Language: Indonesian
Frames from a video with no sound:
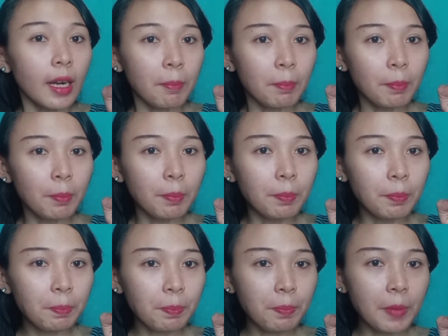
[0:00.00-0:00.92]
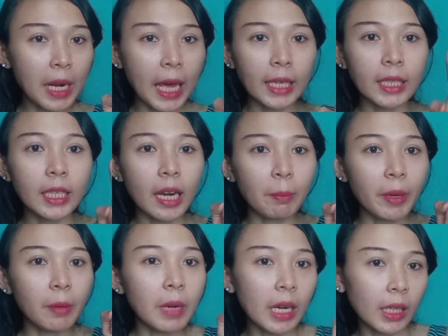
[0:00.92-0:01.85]
hmm. lagi
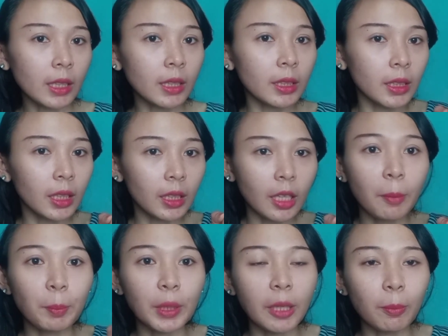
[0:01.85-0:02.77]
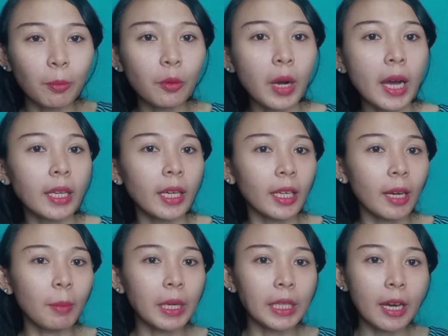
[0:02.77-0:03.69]
ramai banget tentang penipuan yang
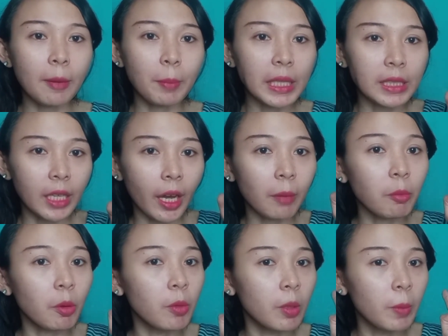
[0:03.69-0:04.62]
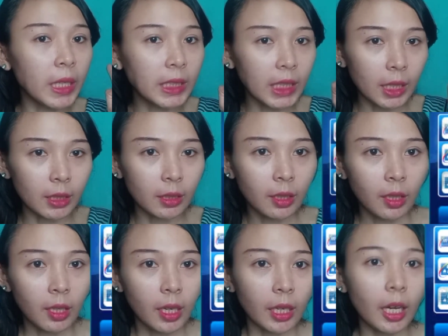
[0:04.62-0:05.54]
namanya BCM mobile banking.
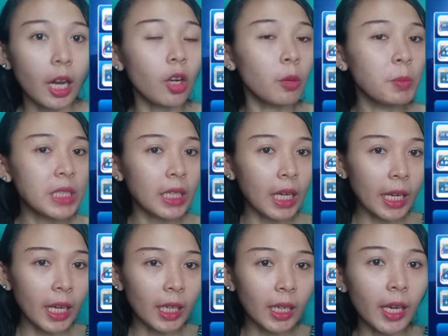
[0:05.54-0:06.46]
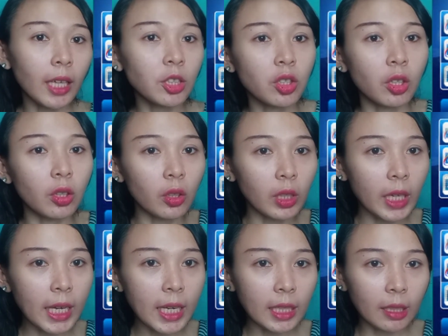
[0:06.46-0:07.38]
Nah kalau bisa kalian lihat
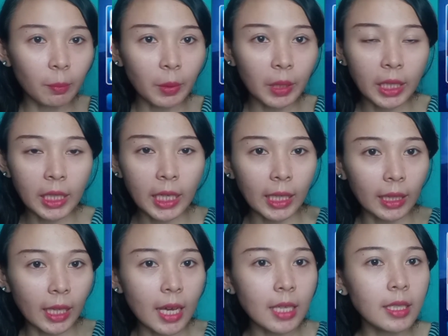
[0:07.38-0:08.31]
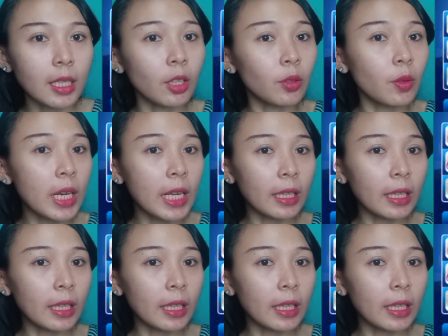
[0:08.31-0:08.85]
contohnya ada tampilan di atas, itu ada